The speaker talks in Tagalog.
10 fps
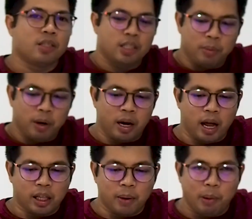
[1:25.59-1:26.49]
simulan
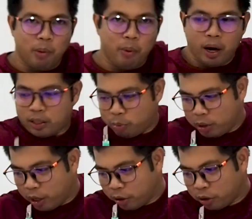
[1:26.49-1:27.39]
natin ang pagbubukas with
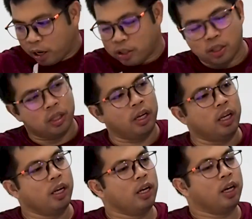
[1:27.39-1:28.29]
our trusty